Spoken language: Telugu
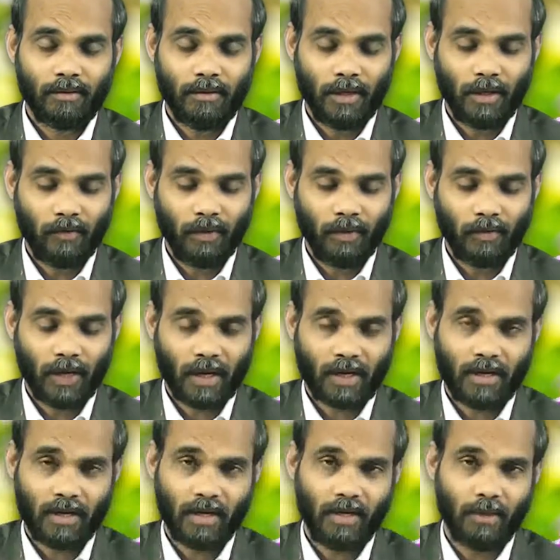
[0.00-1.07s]
దేవుని
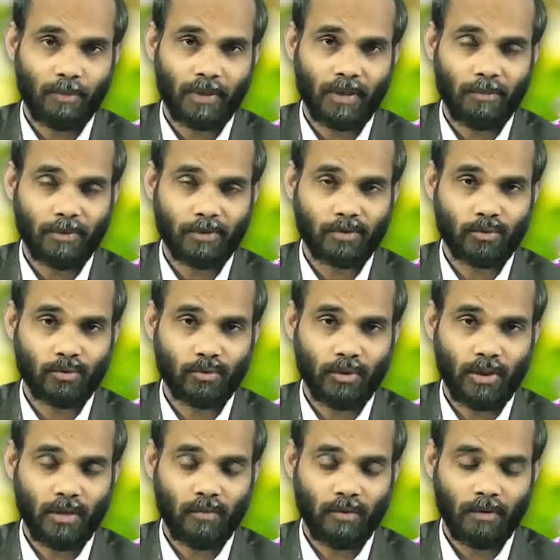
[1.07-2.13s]
వాక్యాన్ని ప్రేమిస్తూ
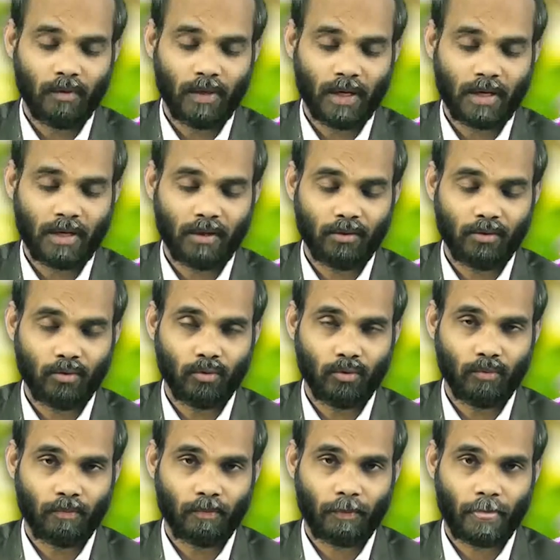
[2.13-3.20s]
దేవుని వాక్యంతో
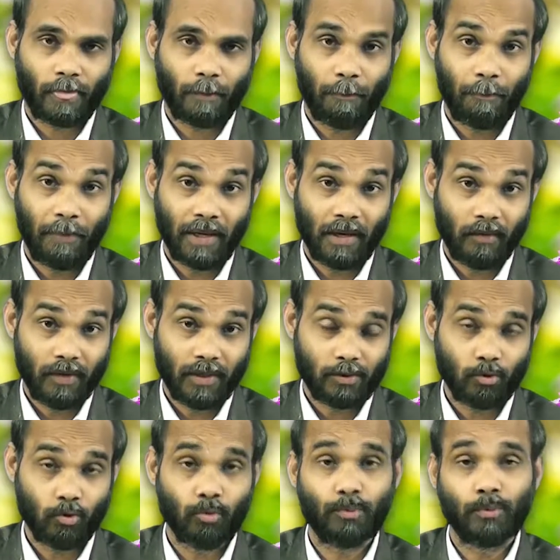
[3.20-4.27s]

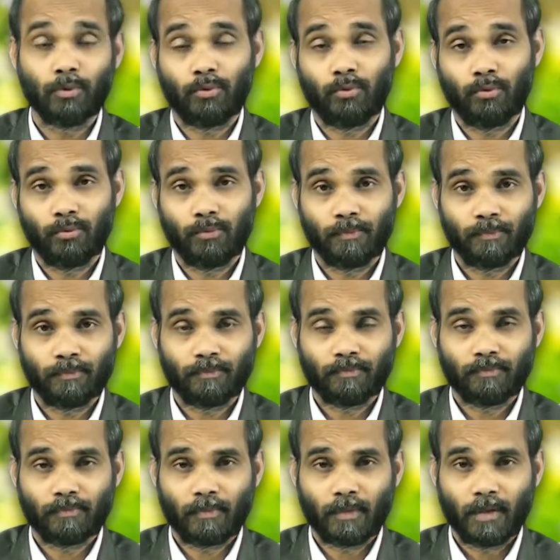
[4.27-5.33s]
పెనవేసుకుపోతూ
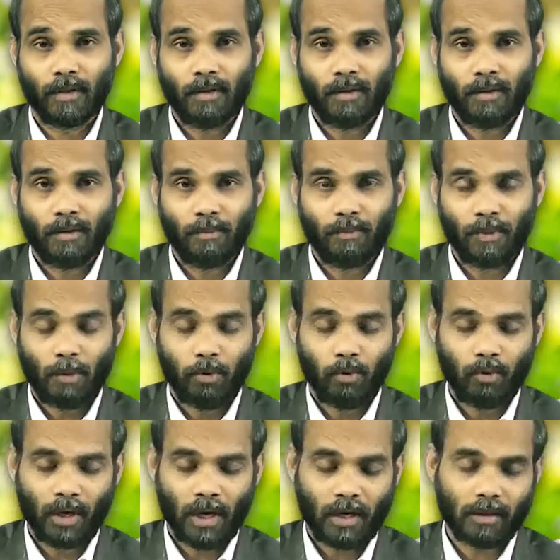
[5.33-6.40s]

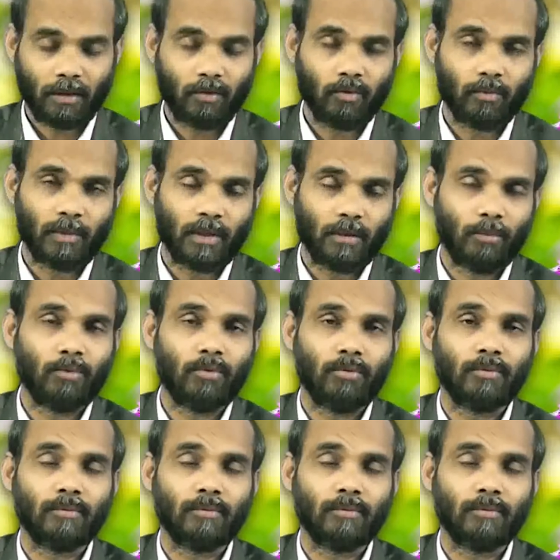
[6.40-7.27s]
ప్రభు రాకడకు మనము